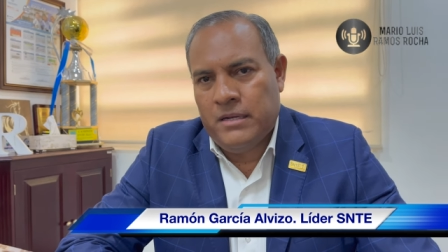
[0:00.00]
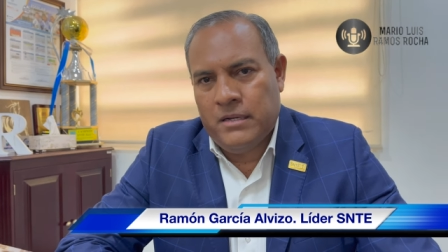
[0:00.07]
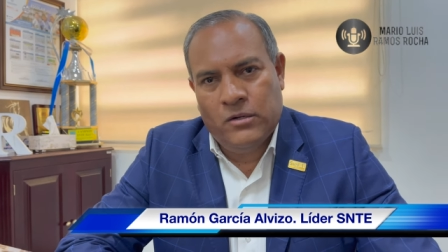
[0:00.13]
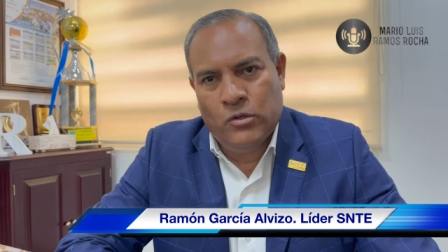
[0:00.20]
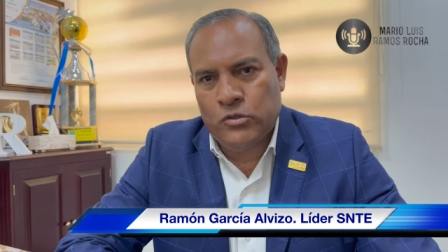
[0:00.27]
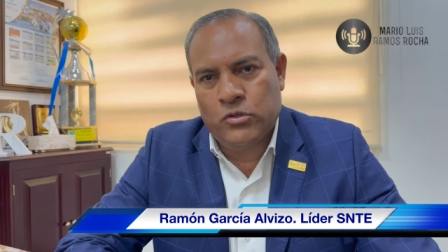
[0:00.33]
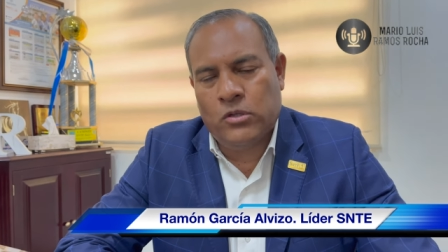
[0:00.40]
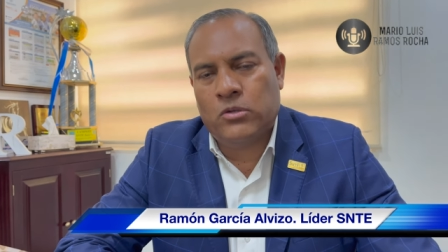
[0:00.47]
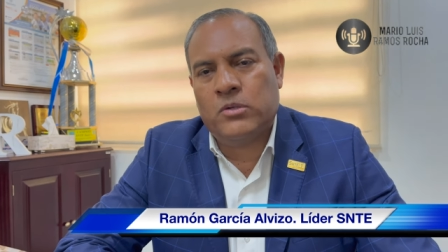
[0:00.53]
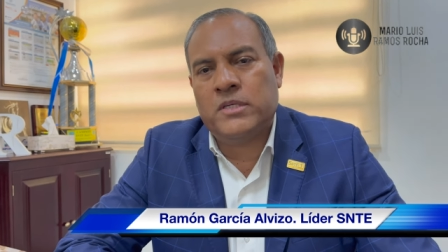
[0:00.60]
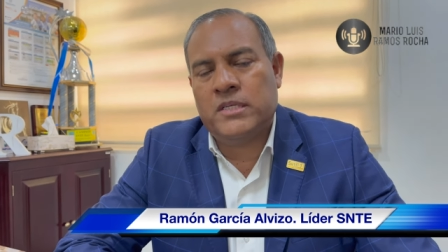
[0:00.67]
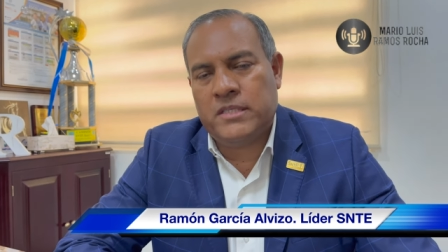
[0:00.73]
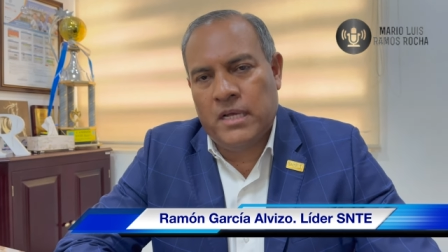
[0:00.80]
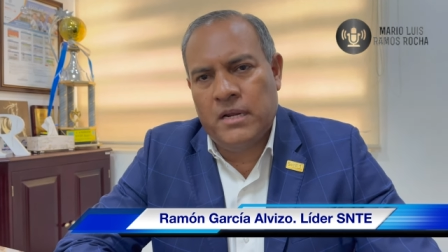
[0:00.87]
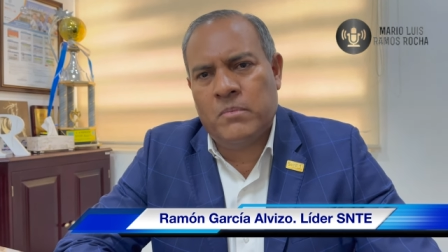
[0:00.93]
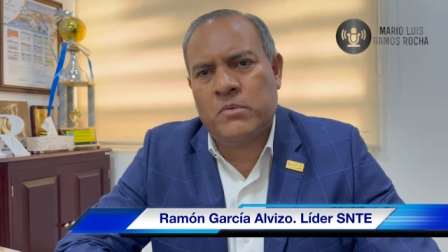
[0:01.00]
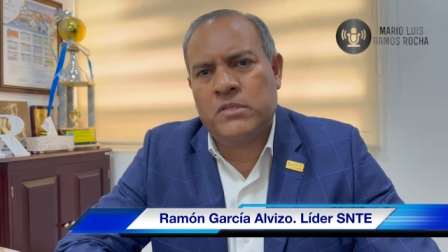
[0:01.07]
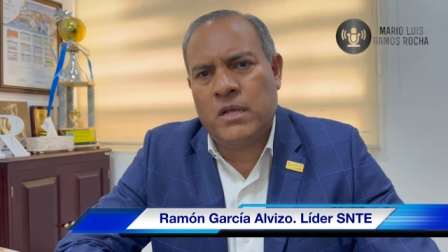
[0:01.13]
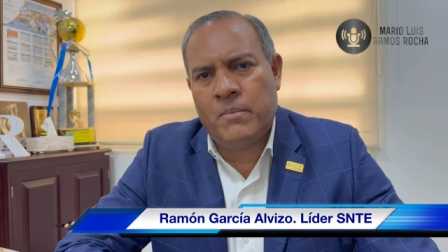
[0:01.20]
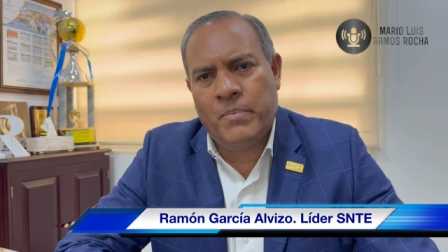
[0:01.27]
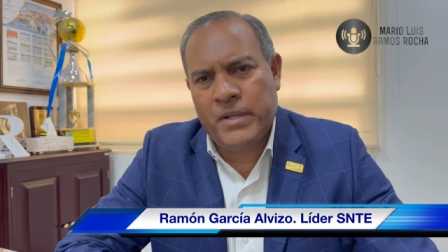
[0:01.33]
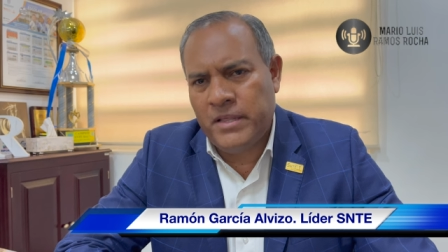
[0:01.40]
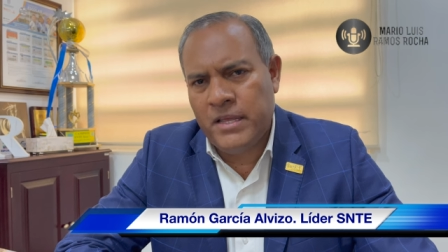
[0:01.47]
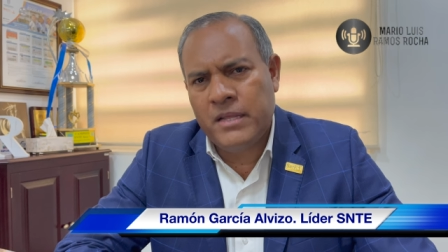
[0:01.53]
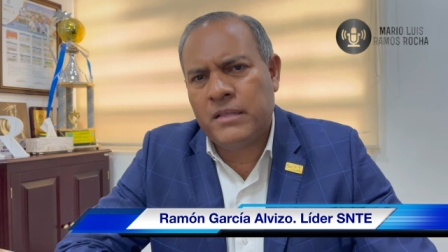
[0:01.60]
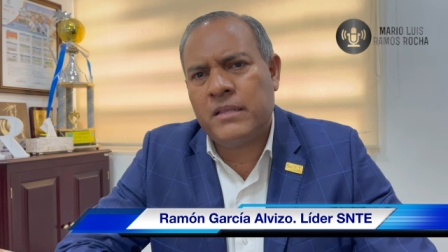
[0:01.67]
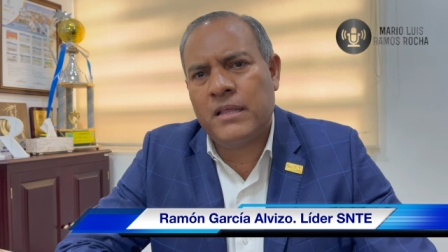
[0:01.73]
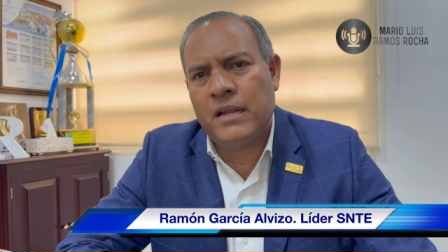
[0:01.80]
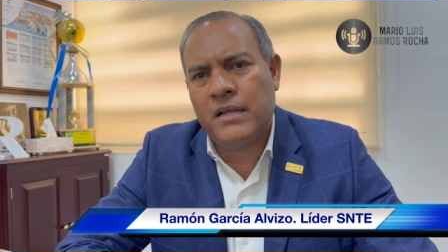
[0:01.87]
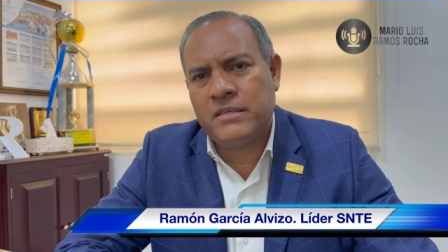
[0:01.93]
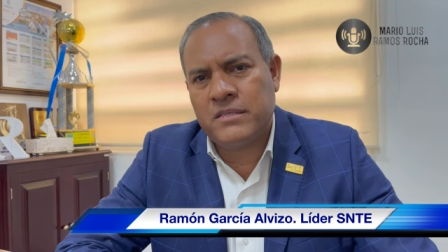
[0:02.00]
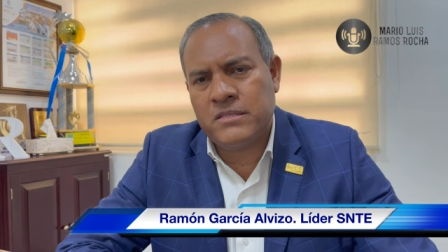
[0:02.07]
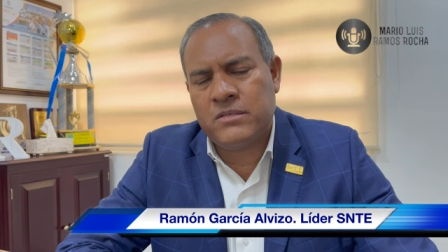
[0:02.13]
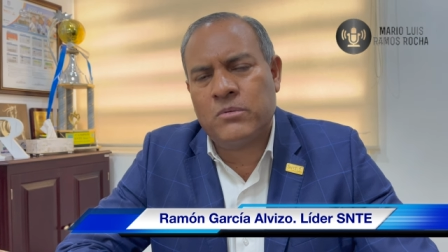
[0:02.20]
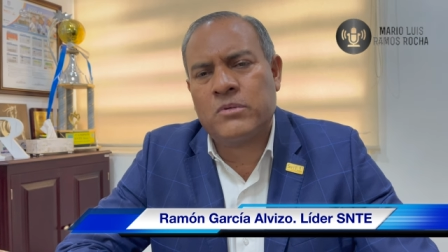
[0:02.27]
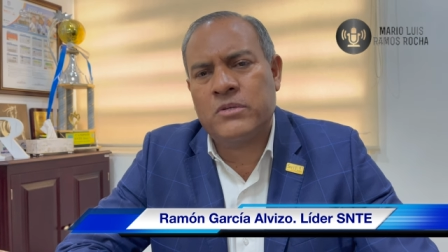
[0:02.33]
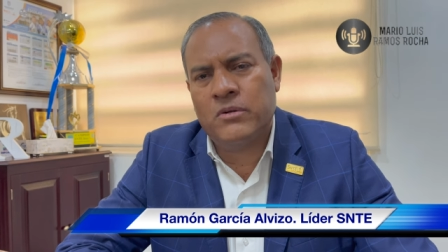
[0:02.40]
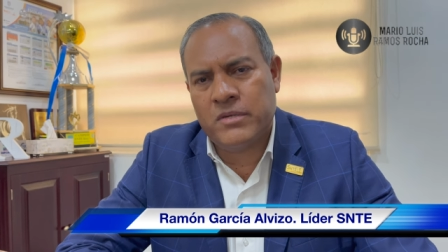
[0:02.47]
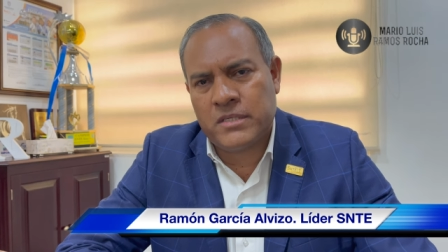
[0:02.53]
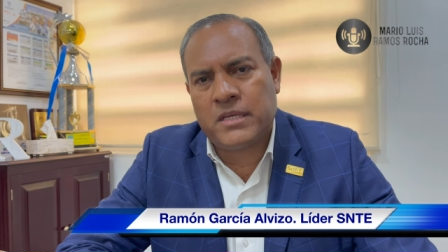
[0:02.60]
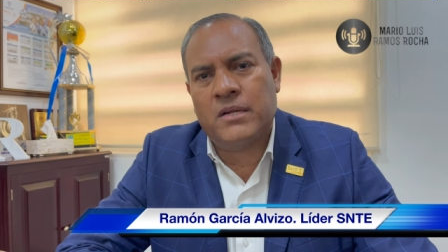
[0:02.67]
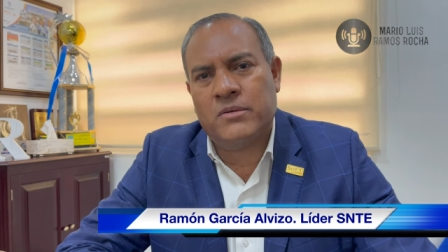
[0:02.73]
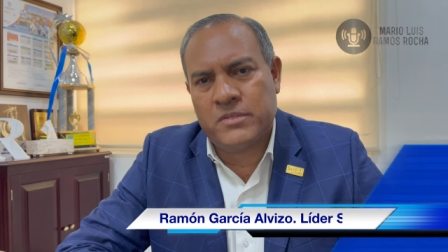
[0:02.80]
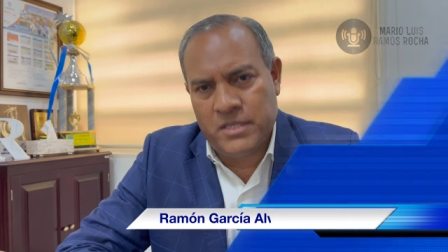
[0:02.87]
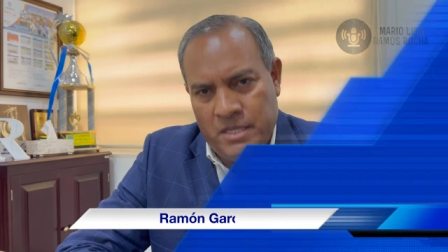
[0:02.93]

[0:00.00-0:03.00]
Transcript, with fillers: Nosotros estaremos al pendiente de las instrucciones que nos